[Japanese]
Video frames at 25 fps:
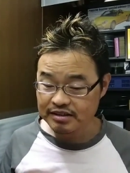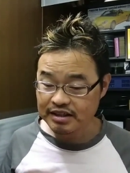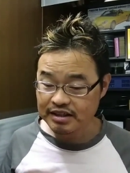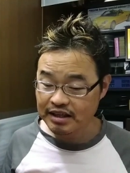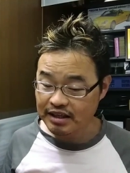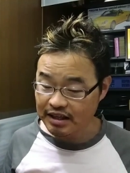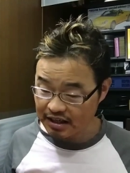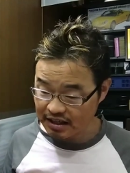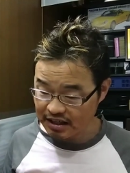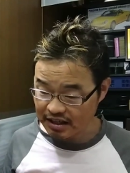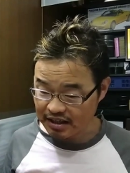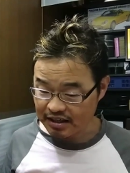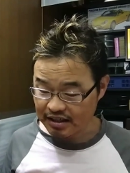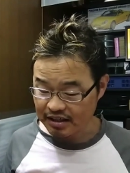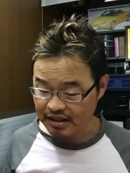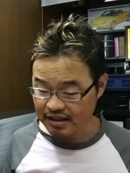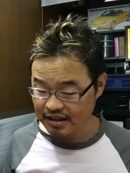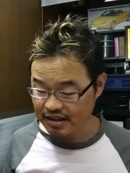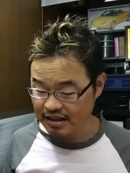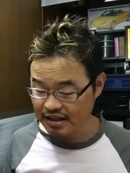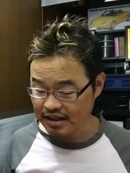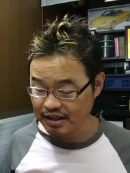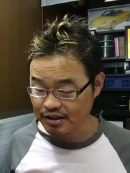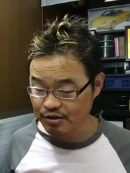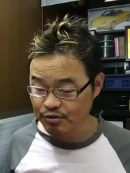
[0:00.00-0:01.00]
でね、
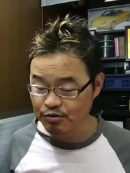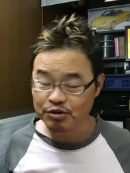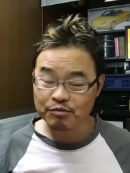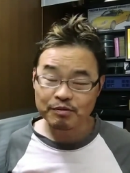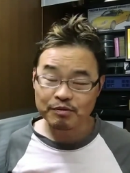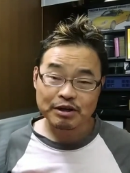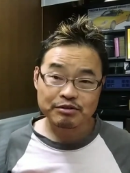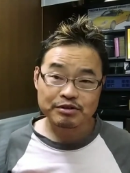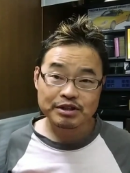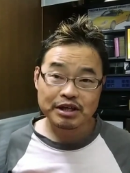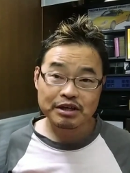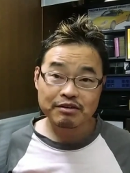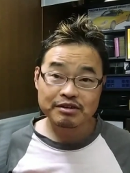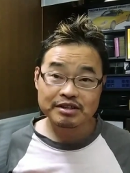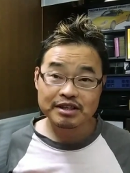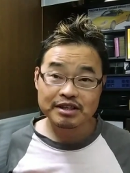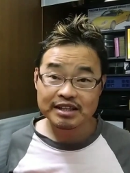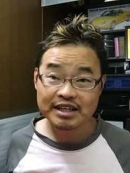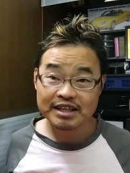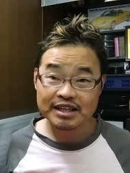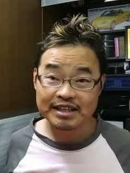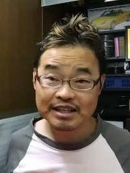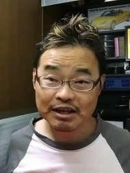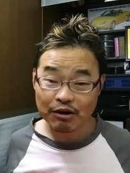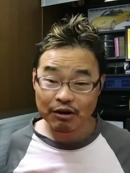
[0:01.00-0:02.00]
えー、ちょっとま、裏技
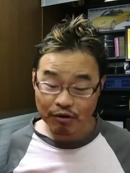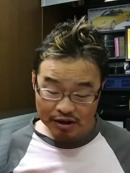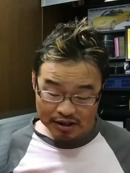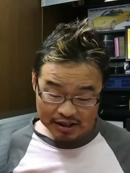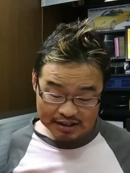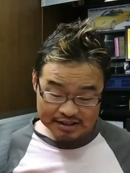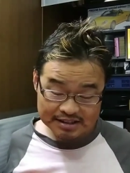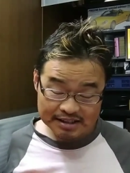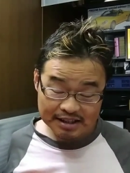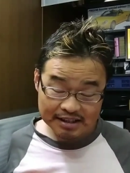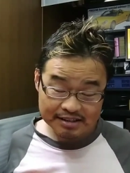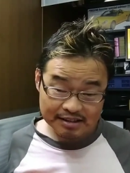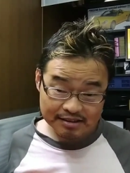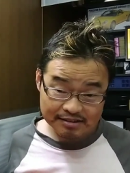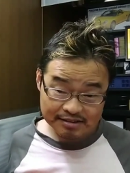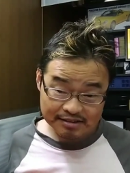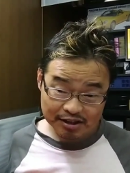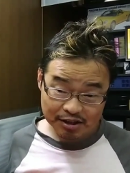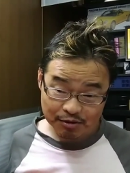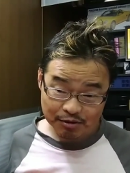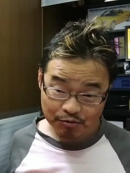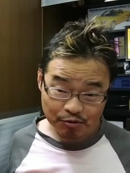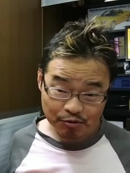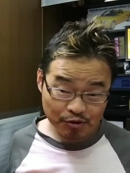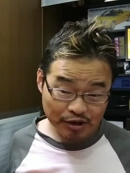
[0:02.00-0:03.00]
的なお話なんです
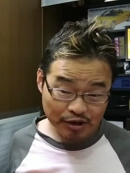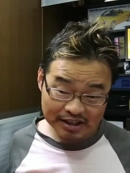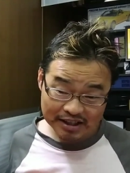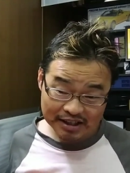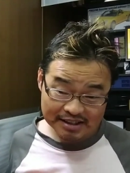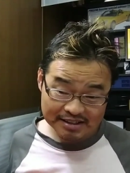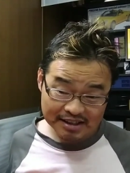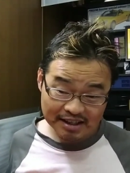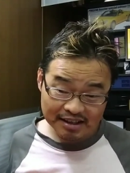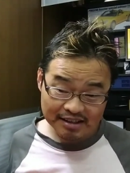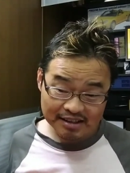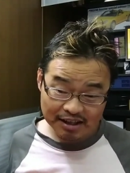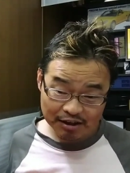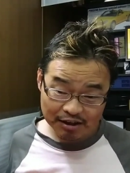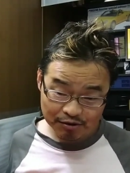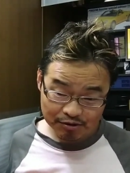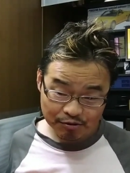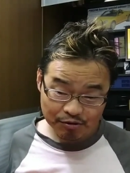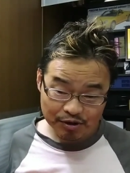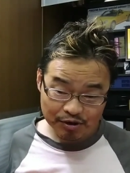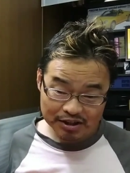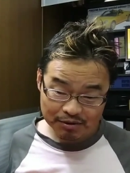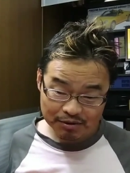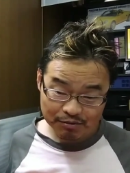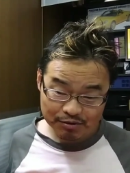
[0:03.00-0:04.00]
けども、これね、前回の
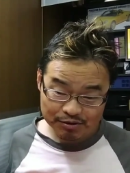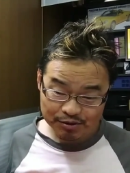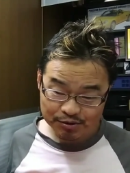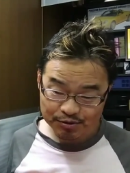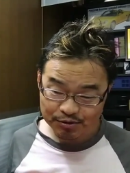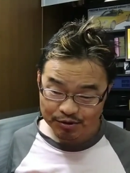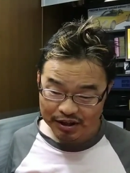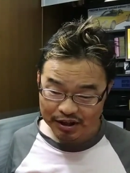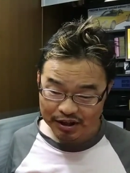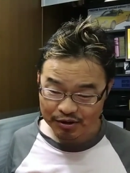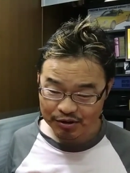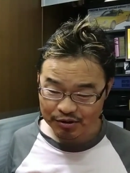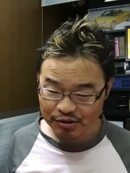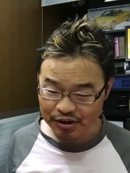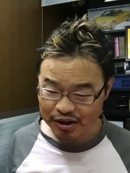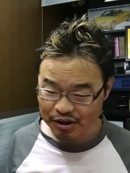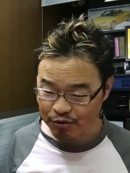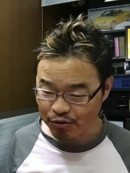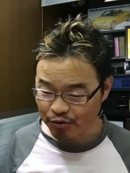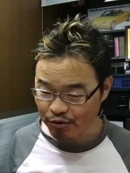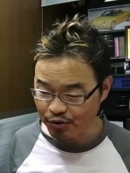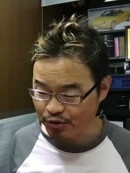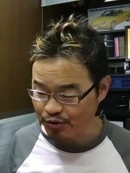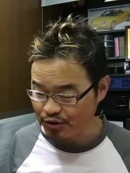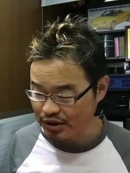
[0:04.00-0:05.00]
動画でもちょっとね、これ、
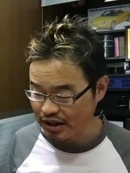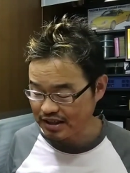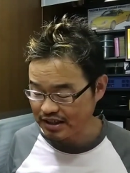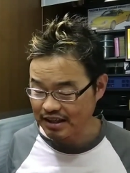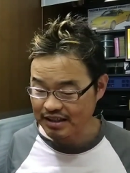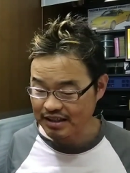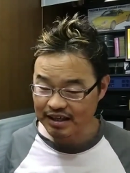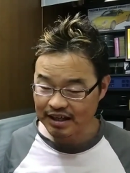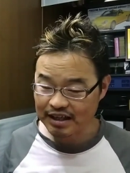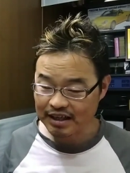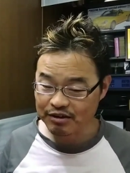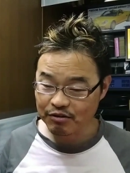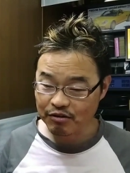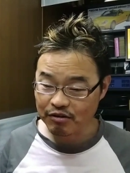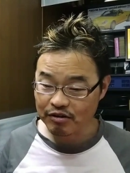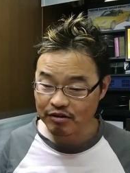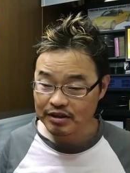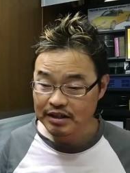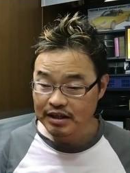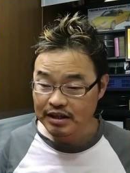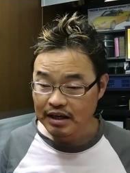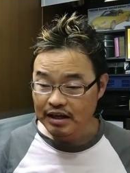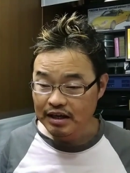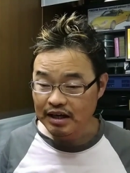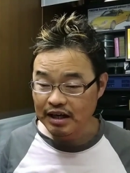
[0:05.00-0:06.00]
こ好評だったんだけど、
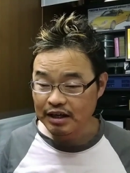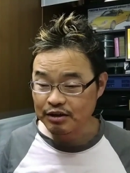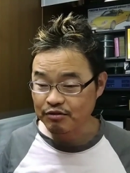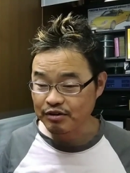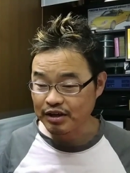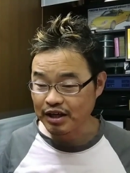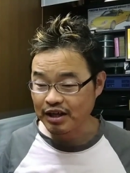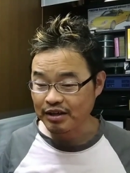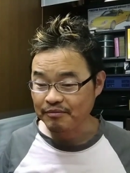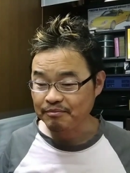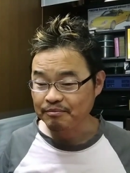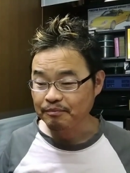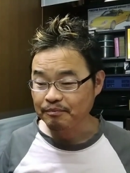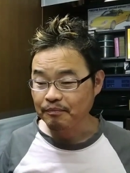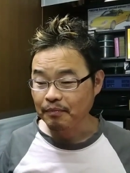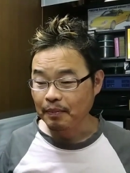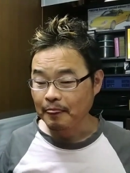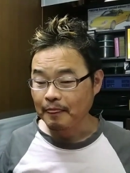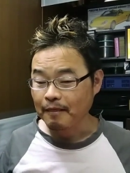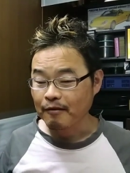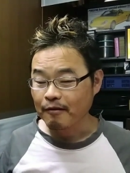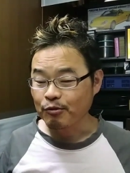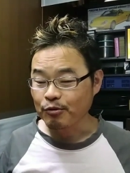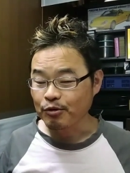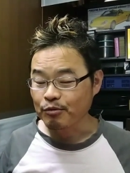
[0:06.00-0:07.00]
あのね、
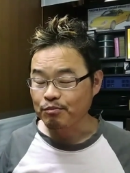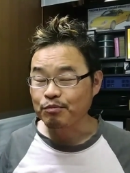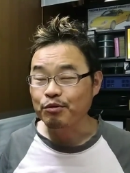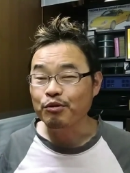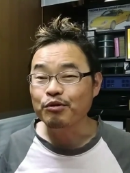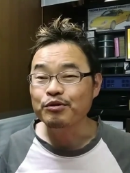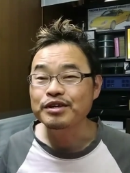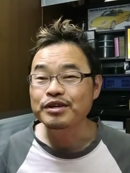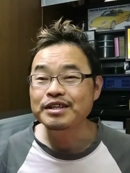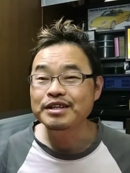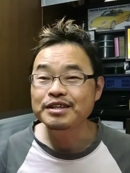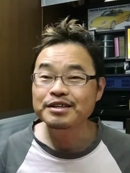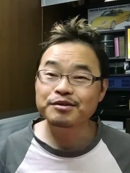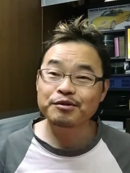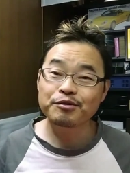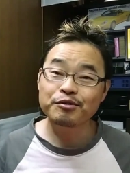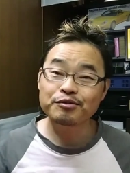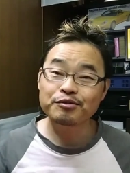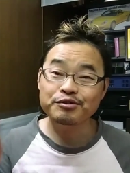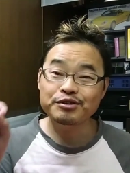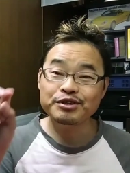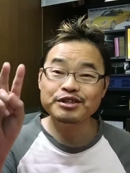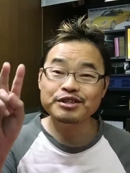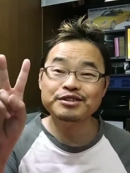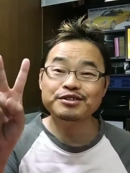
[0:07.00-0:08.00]
このポイント
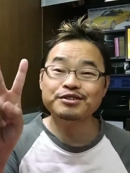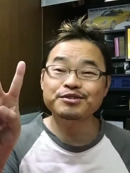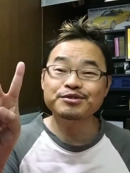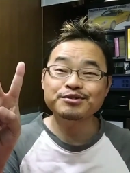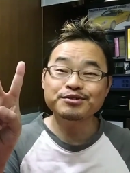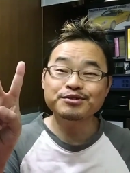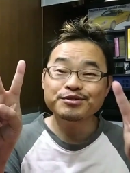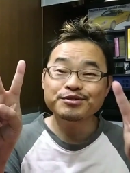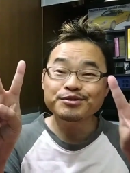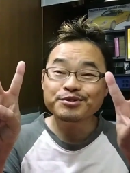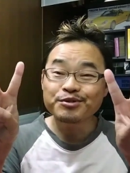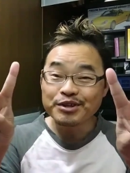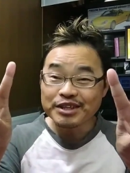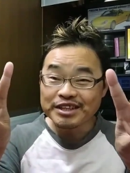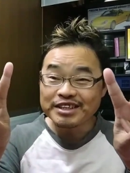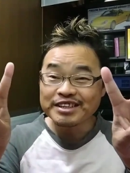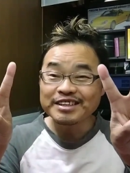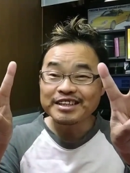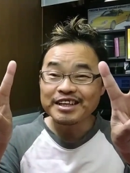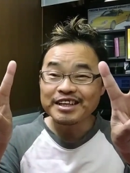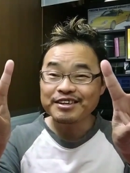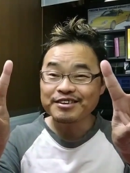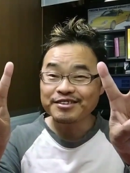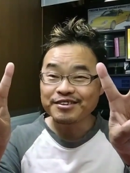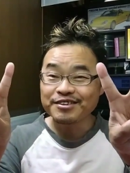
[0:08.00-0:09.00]
の20取りっ
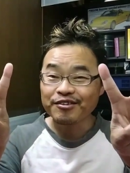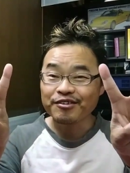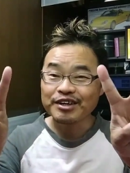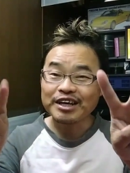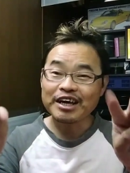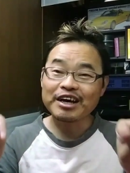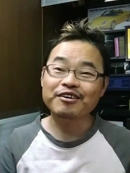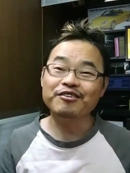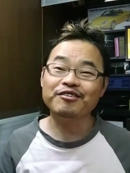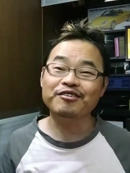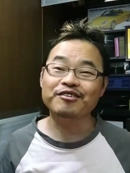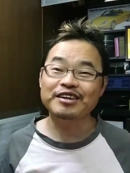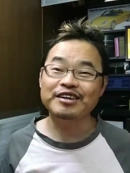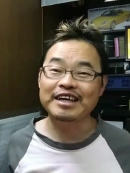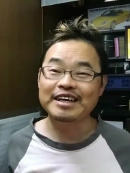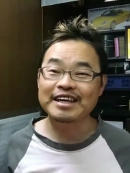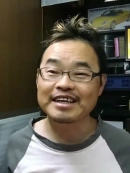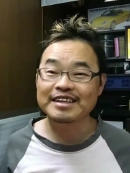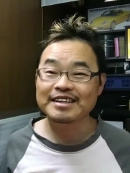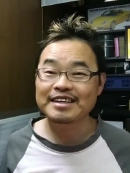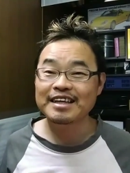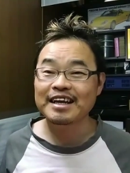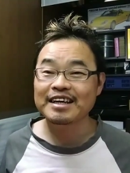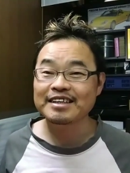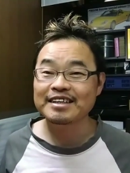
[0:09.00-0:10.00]
ていうのを結構ね、
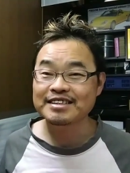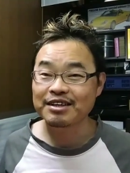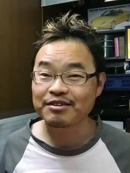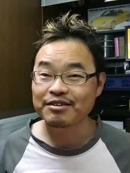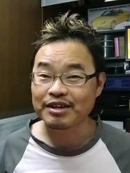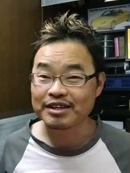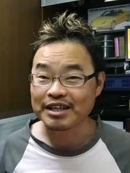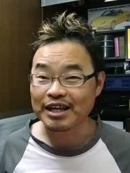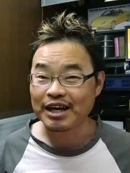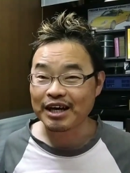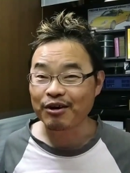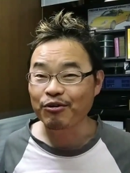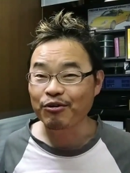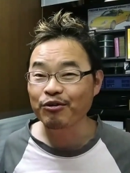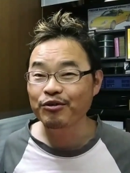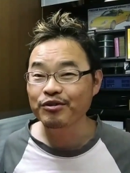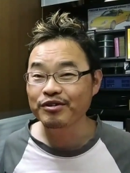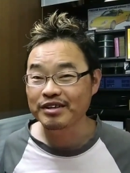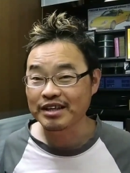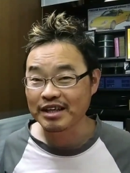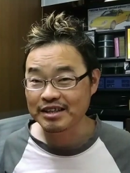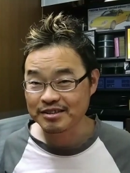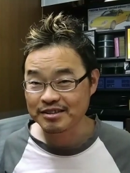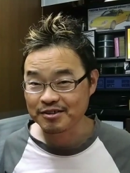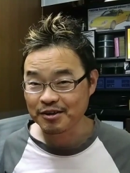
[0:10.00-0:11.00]
やってらっしゃる方多い
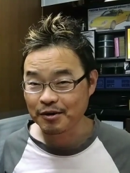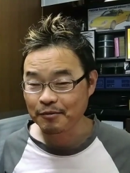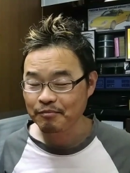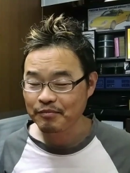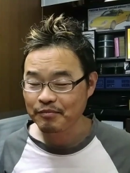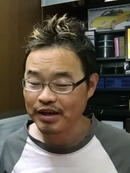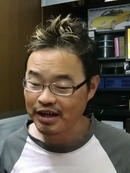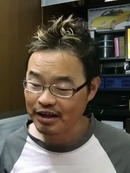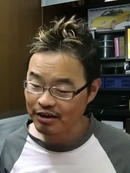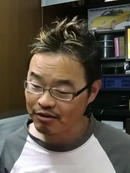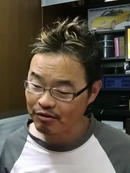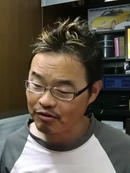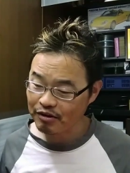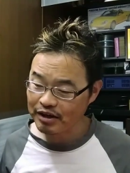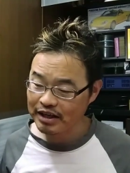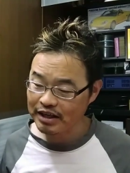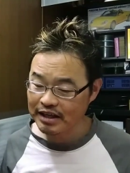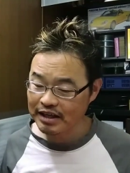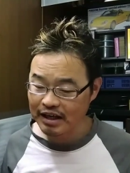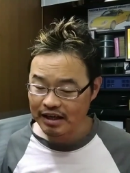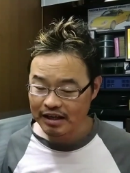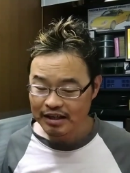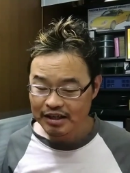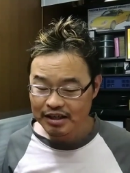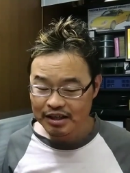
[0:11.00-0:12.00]
んですよ。はい、これ
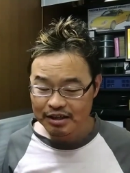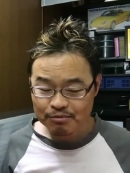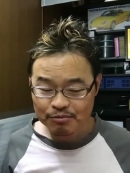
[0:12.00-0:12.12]
ね、